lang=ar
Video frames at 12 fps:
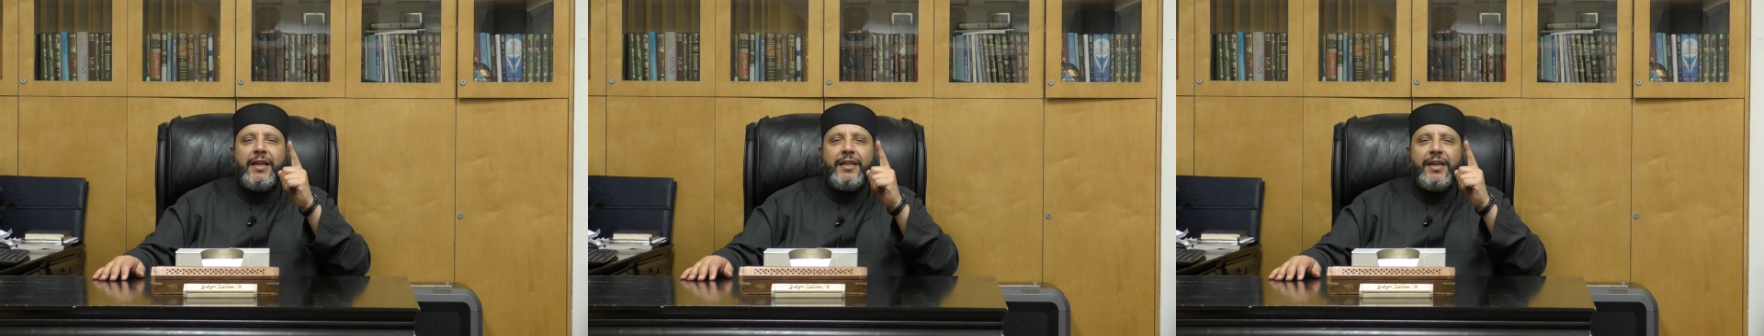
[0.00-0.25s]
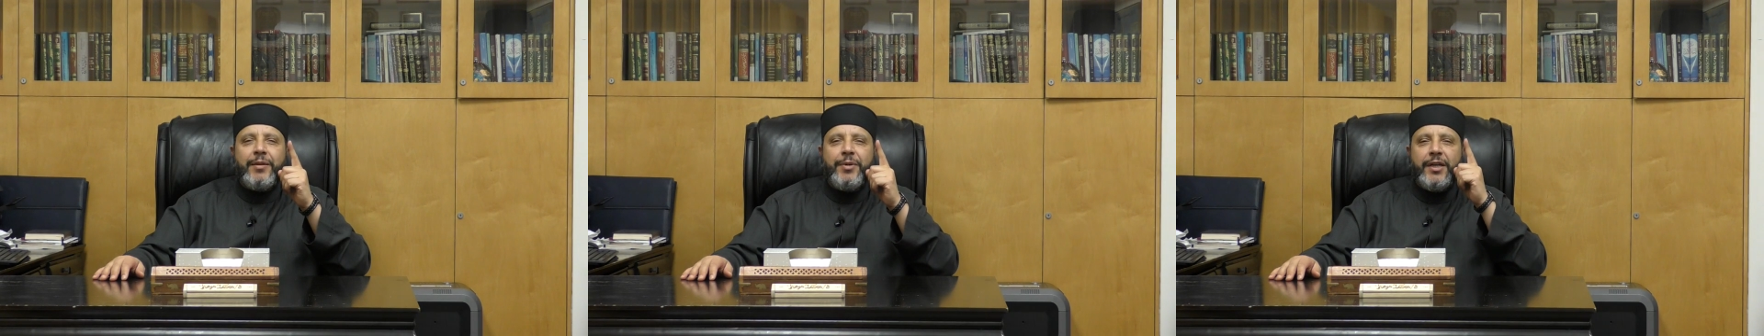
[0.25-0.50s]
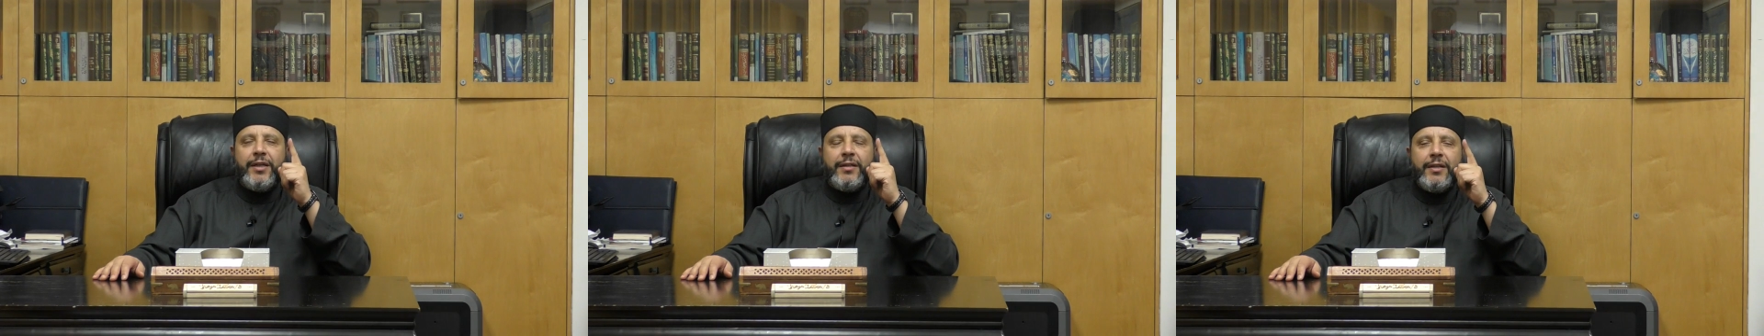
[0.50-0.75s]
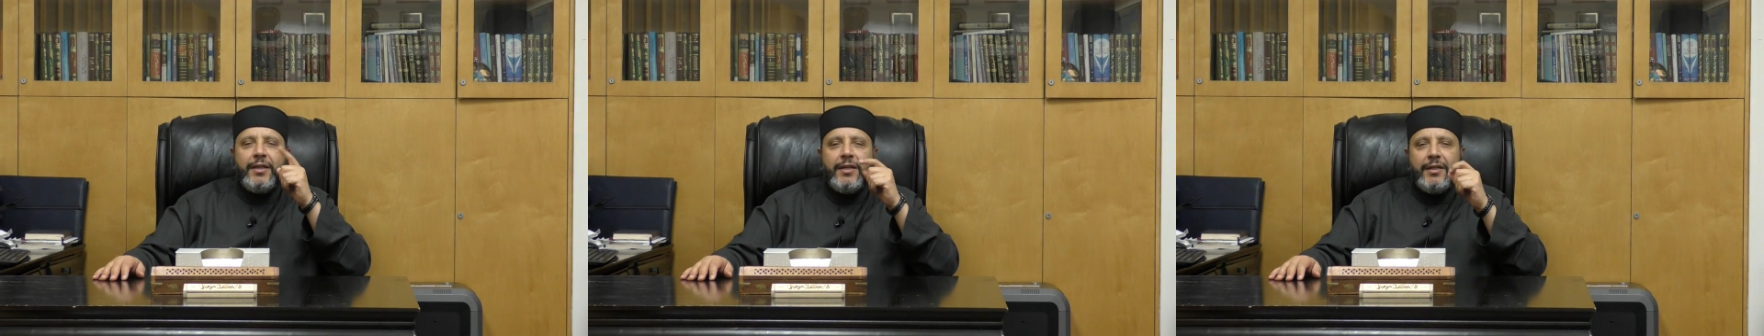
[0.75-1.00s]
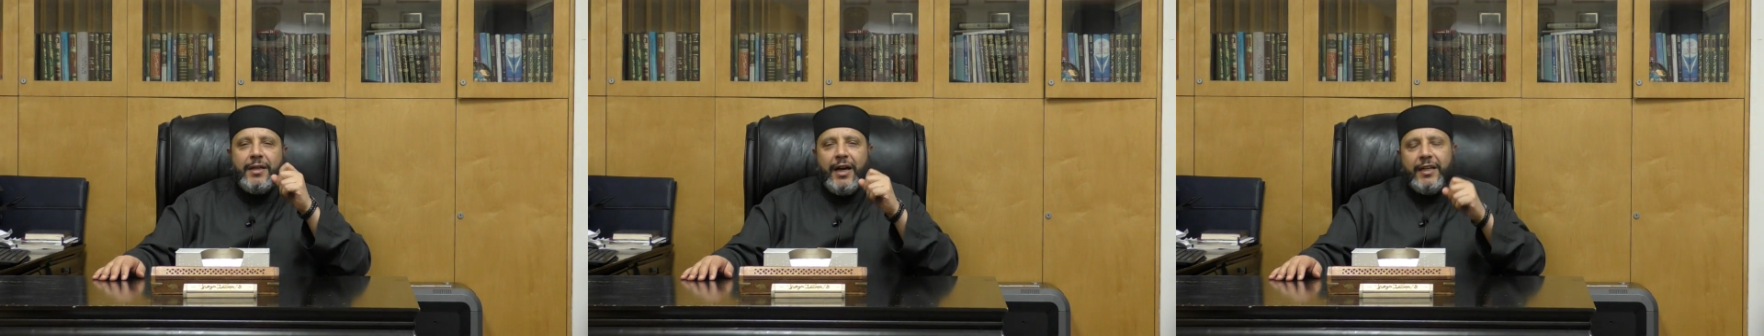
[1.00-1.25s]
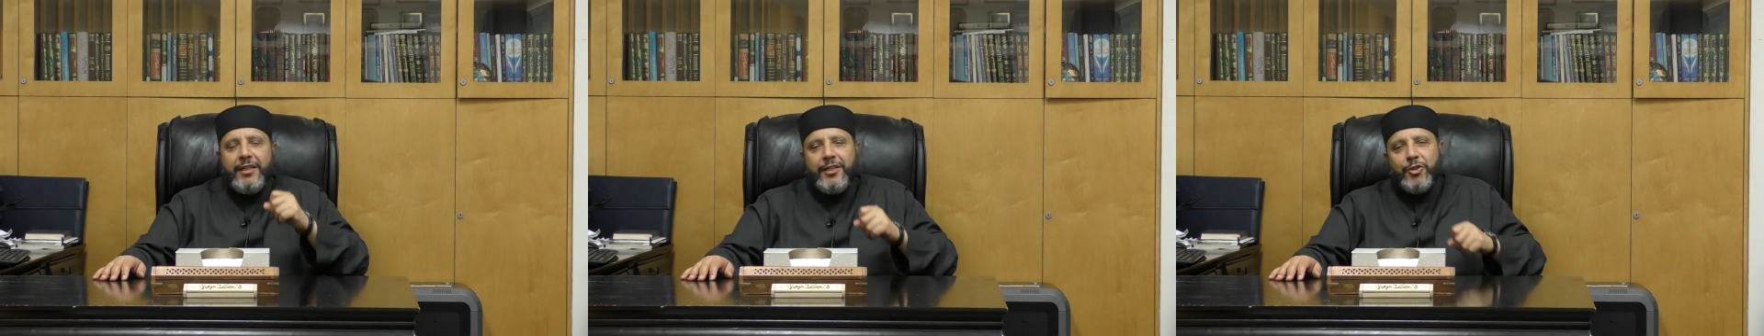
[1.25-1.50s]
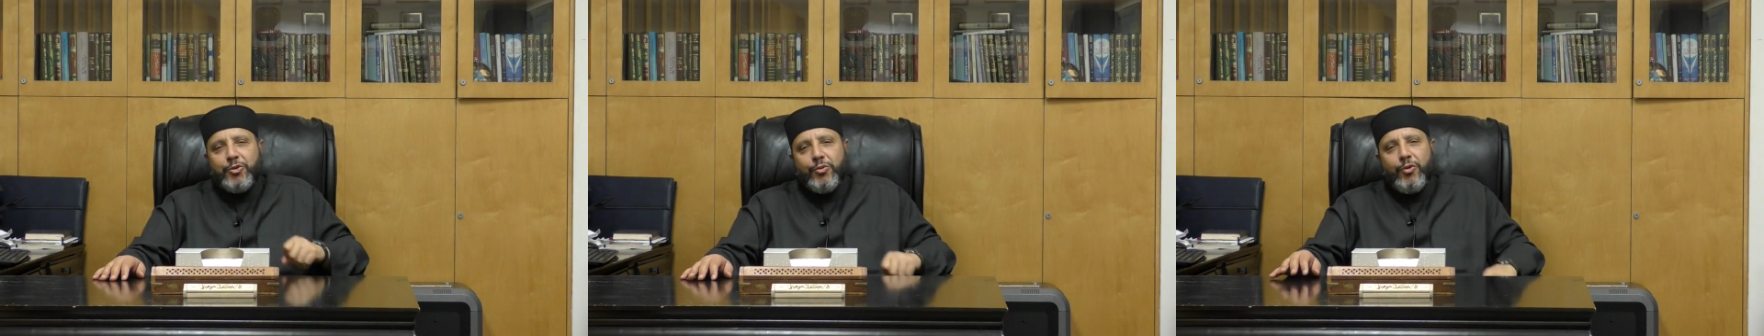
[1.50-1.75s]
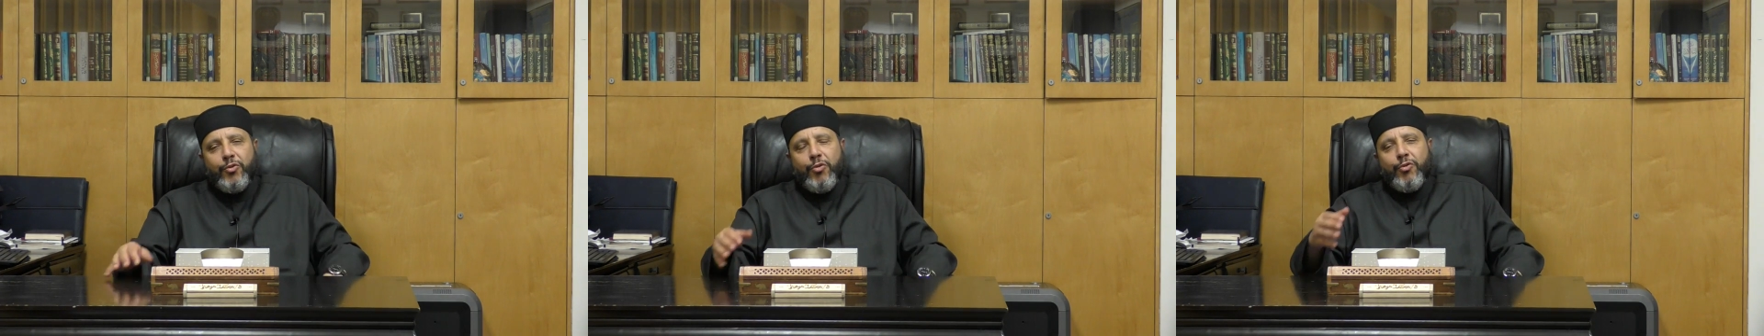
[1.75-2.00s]
لنا به يعني
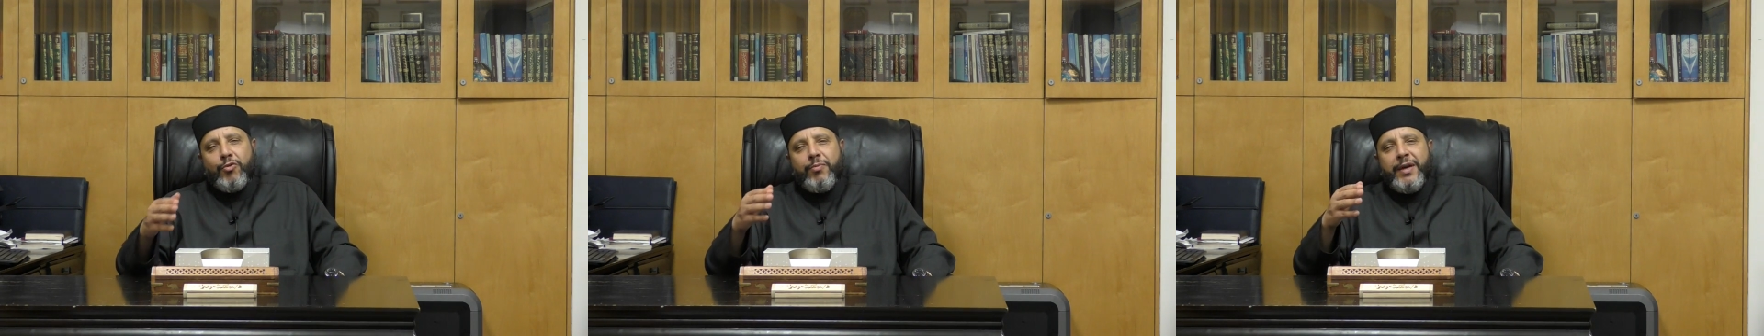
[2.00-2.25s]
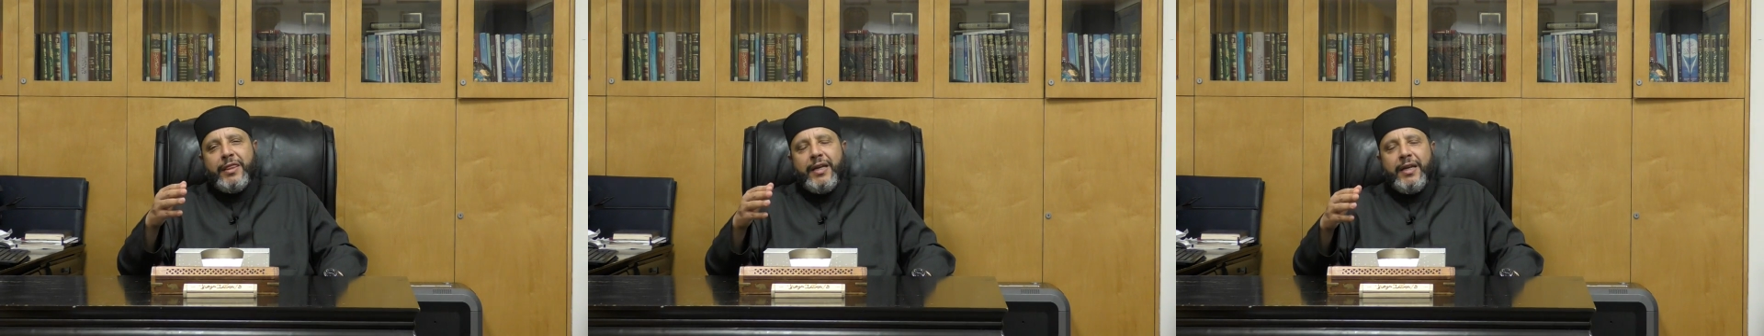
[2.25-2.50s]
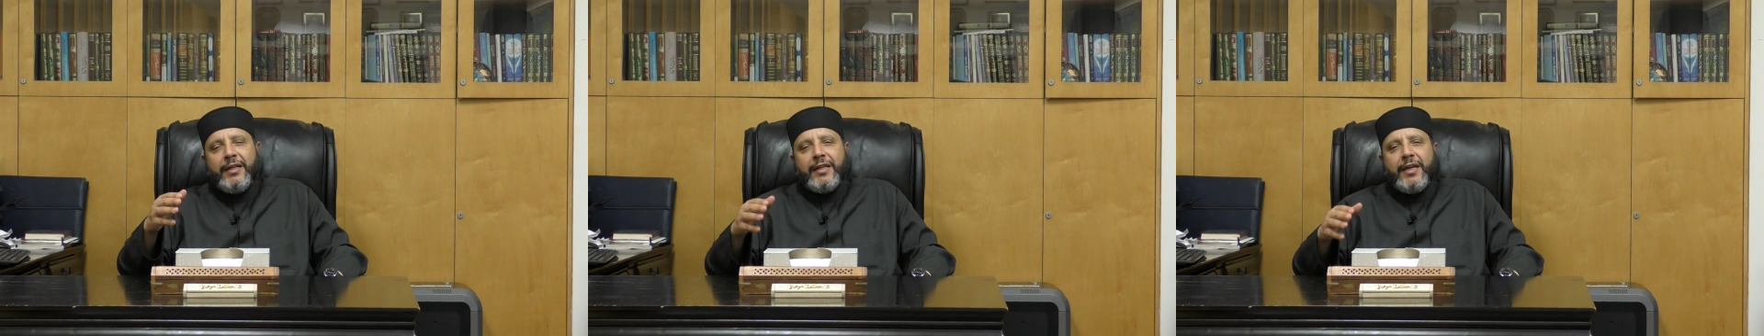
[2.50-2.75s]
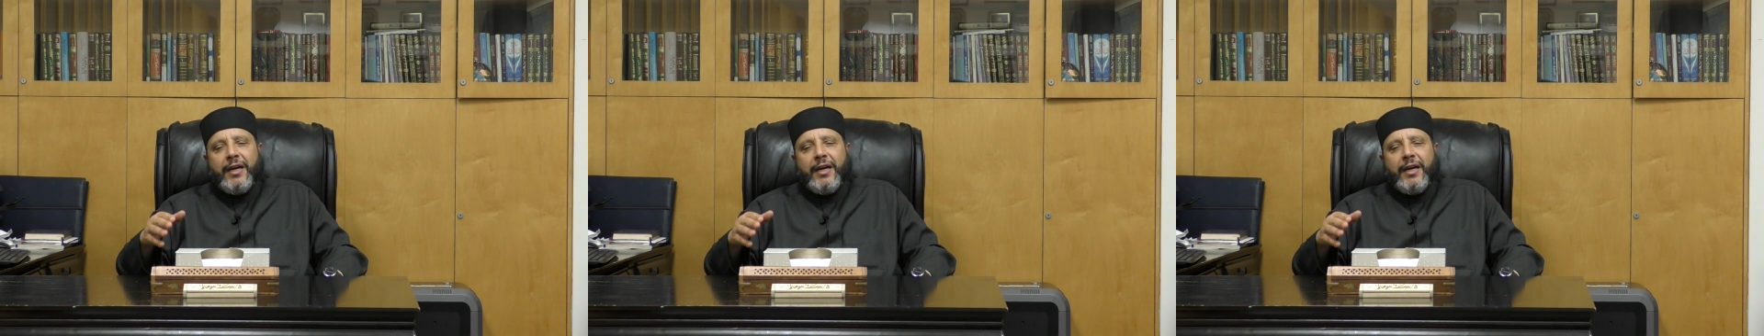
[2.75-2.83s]
انظروا مثلا